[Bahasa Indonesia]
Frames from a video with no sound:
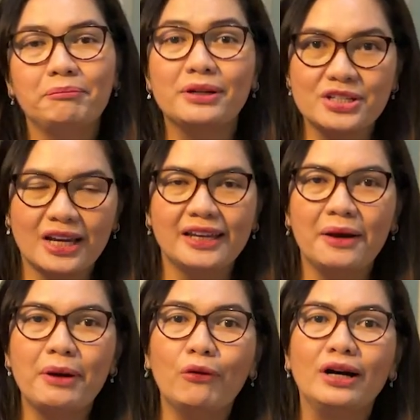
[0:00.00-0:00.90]

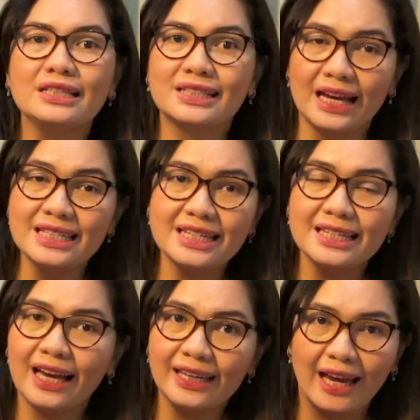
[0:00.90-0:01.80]
Percaya bahwa
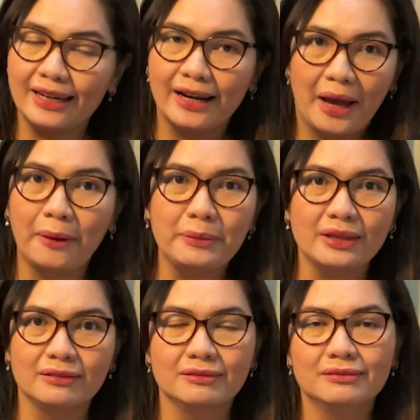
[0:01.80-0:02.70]
janjinya ya dan amin.